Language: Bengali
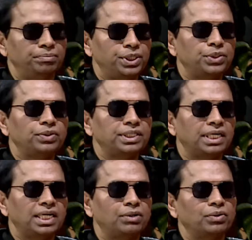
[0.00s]
বিশেষ করে
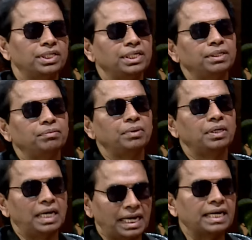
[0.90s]
যারা ওখানে
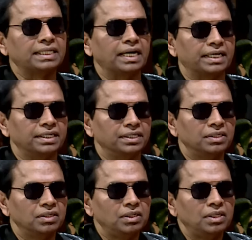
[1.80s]
একা থাকেন
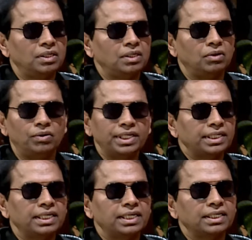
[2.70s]
অনেকে
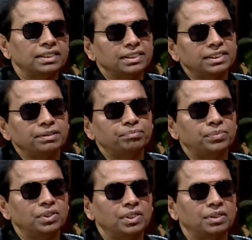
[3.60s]
দেখা গেছে যে
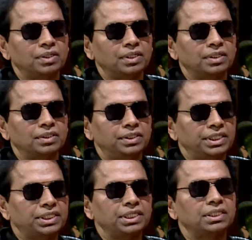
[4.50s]

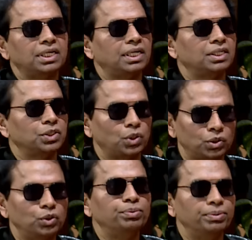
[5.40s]
দেশে তার
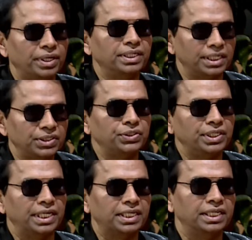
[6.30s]
সদ্য বিবাহিতা স্ত্রী
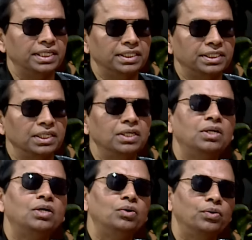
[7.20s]
রেখে গিয়েছে
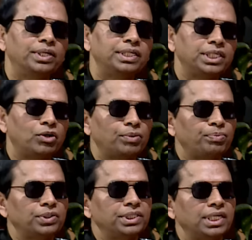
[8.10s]
ওখানে যাওয়ার
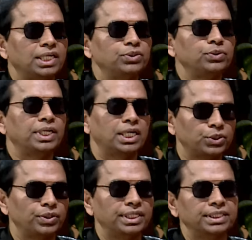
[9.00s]
পর সে রাজনৈতিক
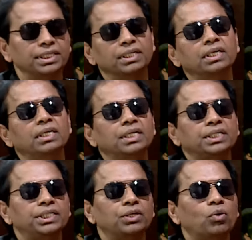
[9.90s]
আশ্রয় আছে
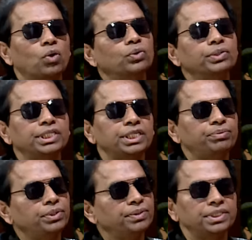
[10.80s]
সে কখন দেশে
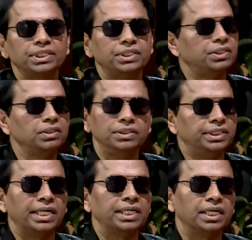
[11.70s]
ফিরবে সে
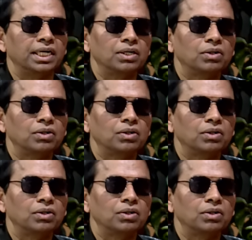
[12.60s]
জানে না